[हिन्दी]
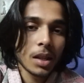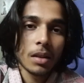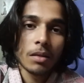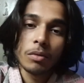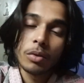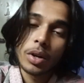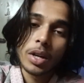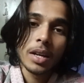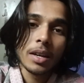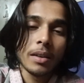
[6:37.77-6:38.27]

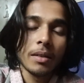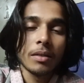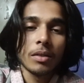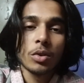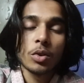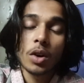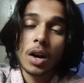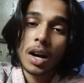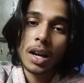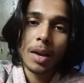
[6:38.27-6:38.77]
वही
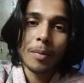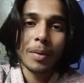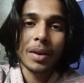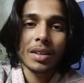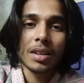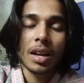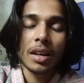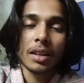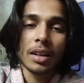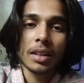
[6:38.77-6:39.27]
जो आके
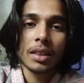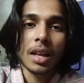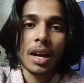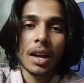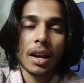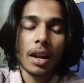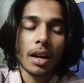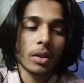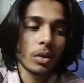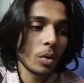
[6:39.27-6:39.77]
परेशान करता
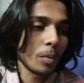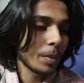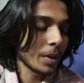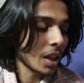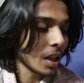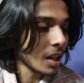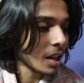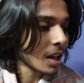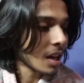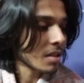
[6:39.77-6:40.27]
है रात को पता
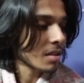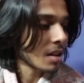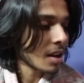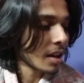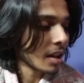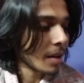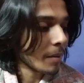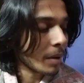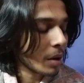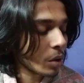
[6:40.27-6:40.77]
नहीं कैसे आ
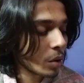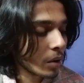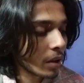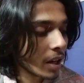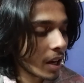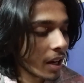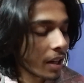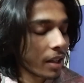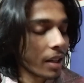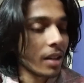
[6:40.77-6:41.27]
गया मैंने तो
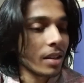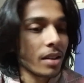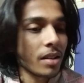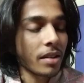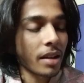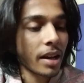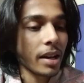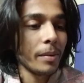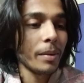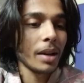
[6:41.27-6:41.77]
गेट के नीचे
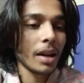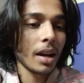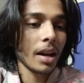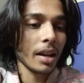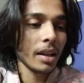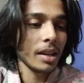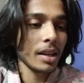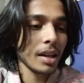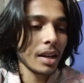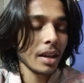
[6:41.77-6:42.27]
जाली भी लगा
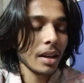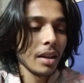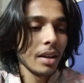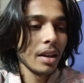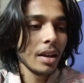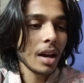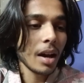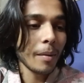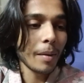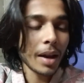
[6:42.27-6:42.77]
रखी है
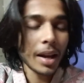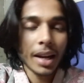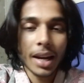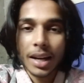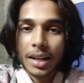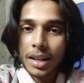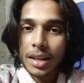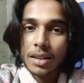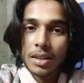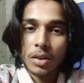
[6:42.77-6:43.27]
हमारे
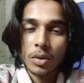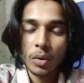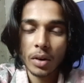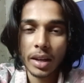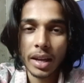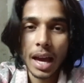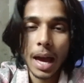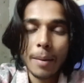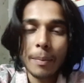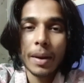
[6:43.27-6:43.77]
गेट के नीचे थोड़ा
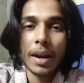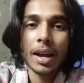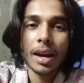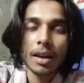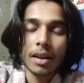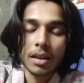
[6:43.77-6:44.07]
गैप है ना